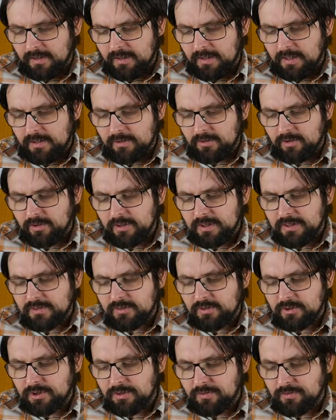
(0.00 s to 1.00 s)
A to jest
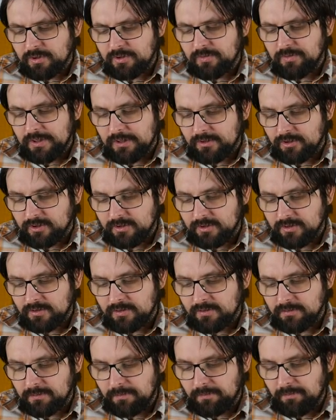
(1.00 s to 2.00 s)
żywot wieczny,
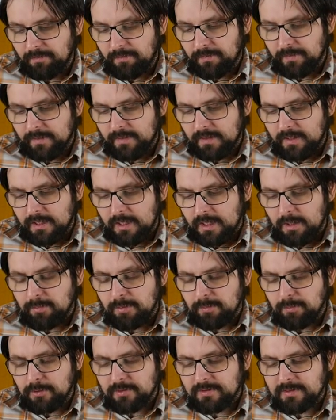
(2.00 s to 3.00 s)
aby
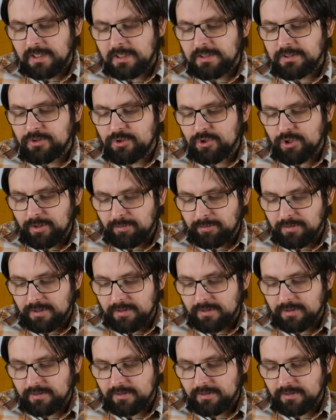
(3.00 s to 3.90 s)
poznali Ciebie,